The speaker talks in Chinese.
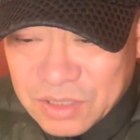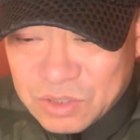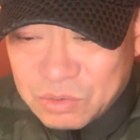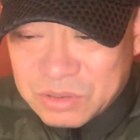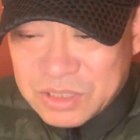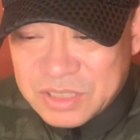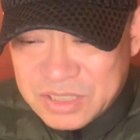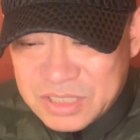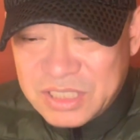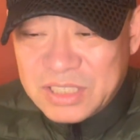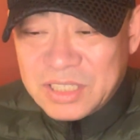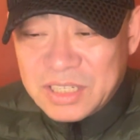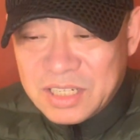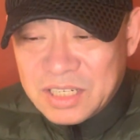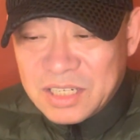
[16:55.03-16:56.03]
都是既
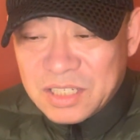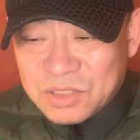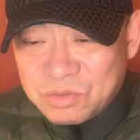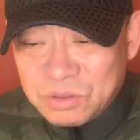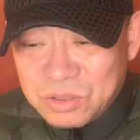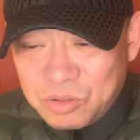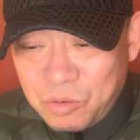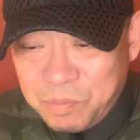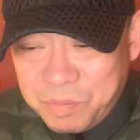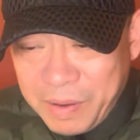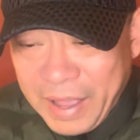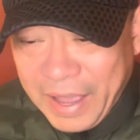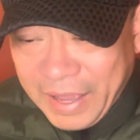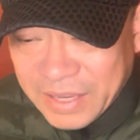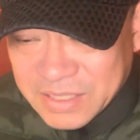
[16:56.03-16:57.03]
合作又
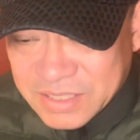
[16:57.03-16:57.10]
排